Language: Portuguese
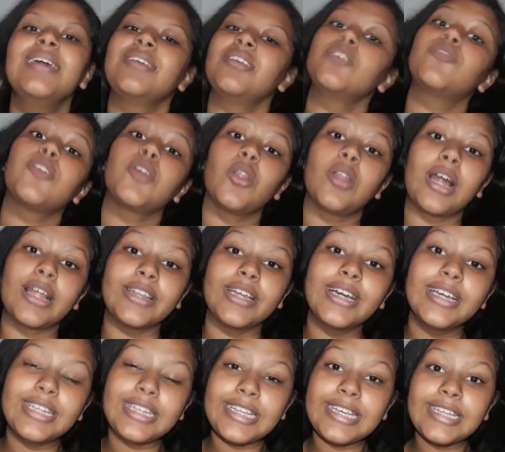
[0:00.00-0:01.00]
Que falou lá da
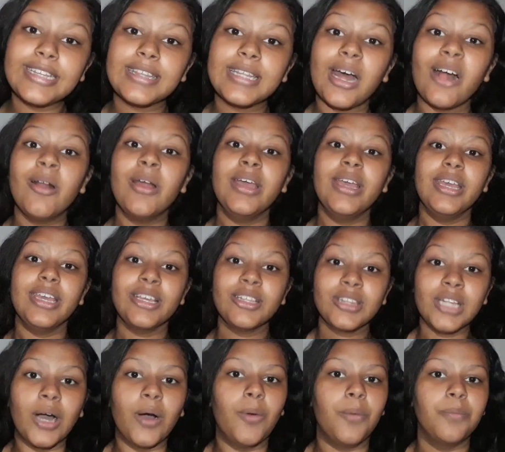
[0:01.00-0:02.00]
Anitta.
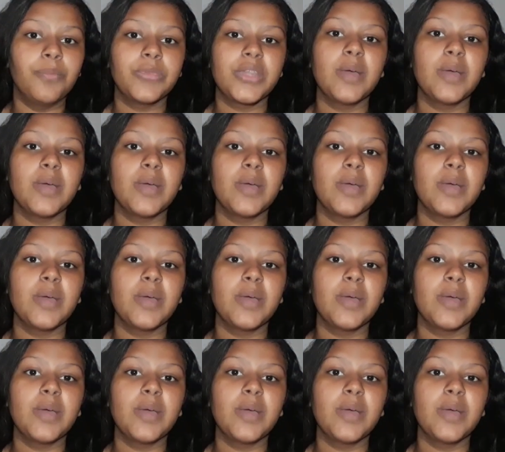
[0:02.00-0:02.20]
Então,